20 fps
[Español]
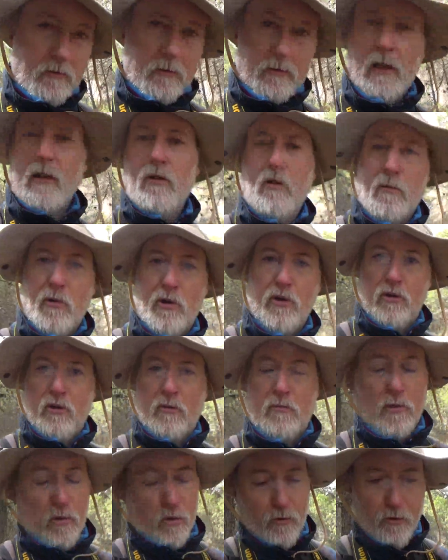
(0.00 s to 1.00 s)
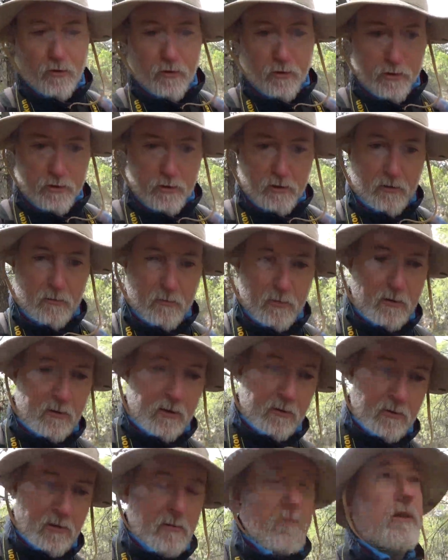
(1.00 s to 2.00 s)
Tal como yo lo pronuncio, este nombre
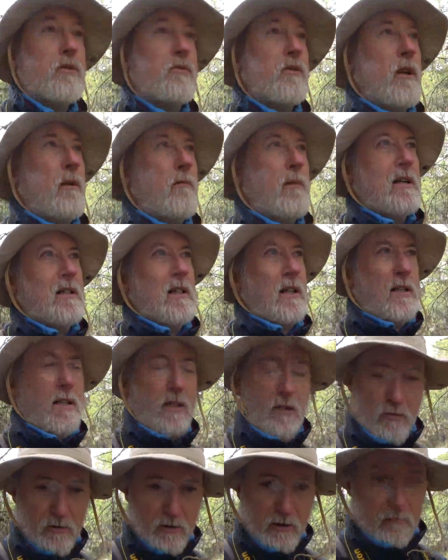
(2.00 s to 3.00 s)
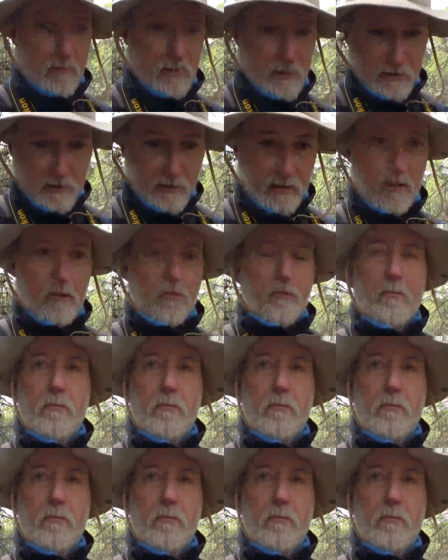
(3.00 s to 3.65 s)
a mí me suena más a chino que a mexicano,